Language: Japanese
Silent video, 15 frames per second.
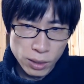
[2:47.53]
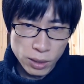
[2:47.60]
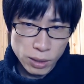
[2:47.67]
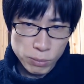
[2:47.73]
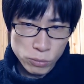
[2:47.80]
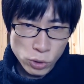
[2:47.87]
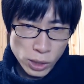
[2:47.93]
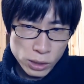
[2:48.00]

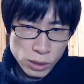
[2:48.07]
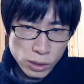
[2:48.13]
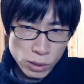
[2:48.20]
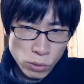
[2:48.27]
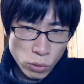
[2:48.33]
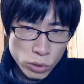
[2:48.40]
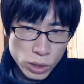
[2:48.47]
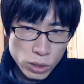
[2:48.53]
昔
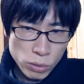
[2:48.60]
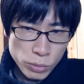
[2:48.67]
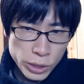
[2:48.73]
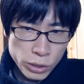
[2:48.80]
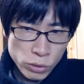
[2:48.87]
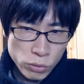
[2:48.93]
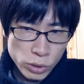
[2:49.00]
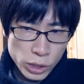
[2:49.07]
小泉
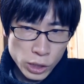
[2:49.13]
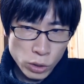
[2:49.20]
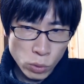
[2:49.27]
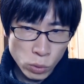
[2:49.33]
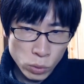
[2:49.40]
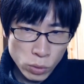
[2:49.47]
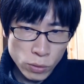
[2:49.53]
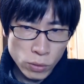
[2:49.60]
純一
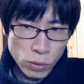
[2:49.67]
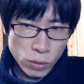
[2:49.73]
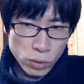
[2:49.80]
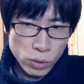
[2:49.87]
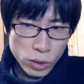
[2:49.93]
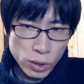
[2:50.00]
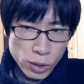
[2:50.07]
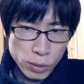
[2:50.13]
郎と
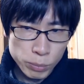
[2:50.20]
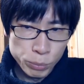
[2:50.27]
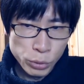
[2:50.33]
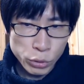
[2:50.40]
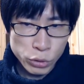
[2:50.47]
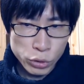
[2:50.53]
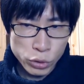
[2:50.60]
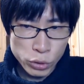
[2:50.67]

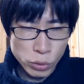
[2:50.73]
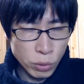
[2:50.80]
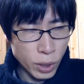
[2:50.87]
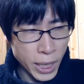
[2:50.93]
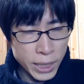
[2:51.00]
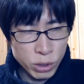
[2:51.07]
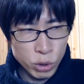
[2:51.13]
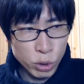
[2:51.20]
ブッシュの
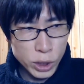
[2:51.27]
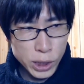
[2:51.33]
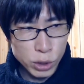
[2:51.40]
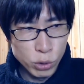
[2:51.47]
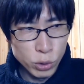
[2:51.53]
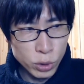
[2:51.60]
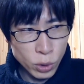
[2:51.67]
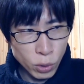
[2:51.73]
熱い
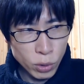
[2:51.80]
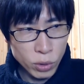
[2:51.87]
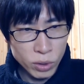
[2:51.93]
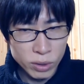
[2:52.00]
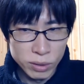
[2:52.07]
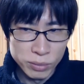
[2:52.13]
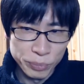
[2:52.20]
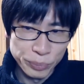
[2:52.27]
友情
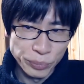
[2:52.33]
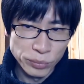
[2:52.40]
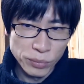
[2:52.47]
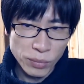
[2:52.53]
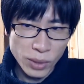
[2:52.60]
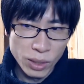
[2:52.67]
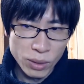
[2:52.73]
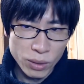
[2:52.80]

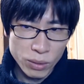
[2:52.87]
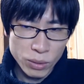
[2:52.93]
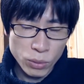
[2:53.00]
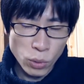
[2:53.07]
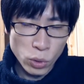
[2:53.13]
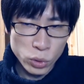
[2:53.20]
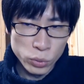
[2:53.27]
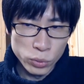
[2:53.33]

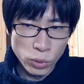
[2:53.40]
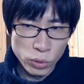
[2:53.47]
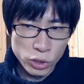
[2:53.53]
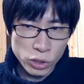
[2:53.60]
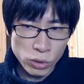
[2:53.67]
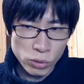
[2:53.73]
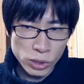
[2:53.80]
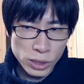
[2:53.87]
ゴルフを一
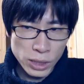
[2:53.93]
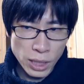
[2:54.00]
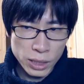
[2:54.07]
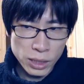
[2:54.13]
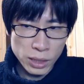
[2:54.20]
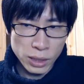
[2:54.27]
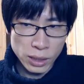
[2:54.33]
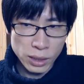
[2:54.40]
緒にした
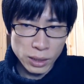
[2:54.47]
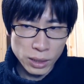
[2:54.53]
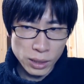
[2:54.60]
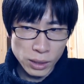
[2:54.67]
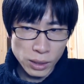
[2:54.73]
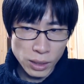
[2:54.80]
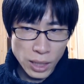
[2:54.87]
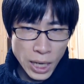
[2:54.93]
り、
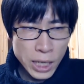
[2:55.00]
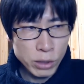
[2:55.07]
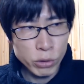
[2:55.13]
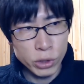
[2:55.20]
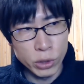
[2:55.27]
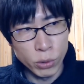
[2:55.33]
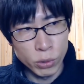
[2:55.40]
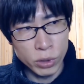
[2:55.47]
握
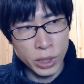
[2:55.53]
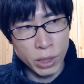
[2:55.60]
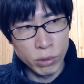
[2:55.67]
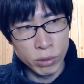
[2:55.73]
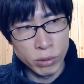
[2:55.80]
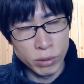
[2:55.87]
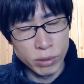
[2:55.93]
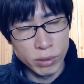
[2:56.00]
手をして
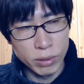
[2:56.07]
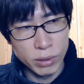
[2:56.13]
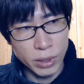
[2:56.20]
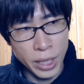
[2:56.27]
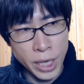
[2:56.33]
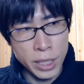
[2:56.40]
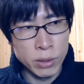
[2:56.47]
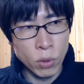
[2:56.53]
る
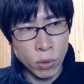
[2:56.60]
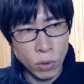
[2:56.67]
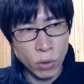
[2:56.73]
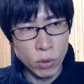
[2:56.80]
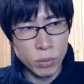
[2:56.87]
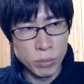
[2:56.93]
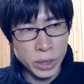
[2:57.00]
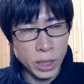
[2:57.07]
映像
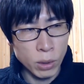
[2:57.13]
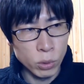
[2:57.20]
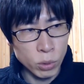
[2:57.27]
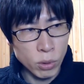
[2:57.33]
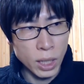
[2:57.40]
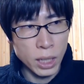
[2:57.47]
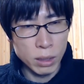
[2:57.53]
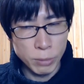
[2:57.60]
を見たこと
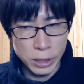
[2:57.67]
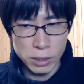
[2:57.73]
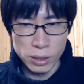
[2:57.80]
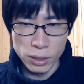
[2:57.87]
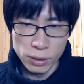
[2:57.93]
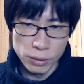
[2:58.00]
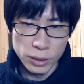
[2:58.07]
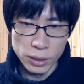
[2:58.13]
がありま
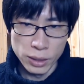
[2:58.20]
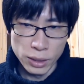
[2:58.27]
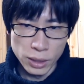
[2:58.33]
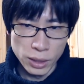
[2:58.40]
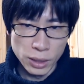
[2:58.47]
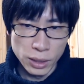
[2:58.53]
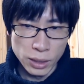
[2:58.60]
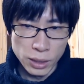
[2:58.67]
す。
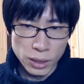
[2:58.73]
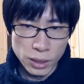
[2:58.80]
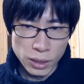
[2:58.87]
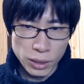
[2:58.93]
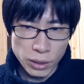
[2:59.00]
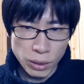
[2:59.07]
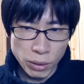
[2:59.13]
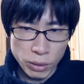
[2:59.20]

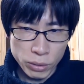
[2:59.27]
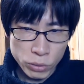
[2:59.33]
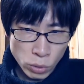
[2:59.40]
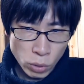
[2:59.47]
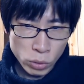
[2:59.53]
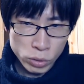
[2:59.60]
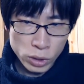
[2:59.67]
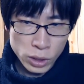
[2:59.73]
世
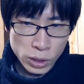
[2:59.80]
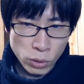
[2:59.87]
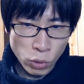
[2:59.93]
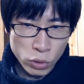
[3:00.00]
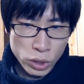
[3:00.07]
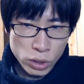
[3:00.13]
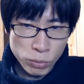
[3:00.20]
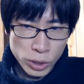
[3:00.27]
論に
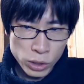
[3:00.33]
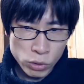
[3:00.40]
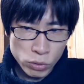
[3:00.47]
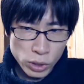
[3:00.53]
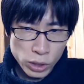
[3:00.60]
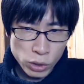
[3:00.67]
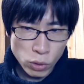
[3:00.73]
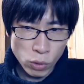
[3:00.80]
小泉純
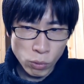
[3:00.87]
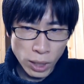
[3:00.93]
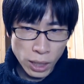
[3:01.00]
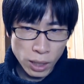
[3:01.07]
一郎は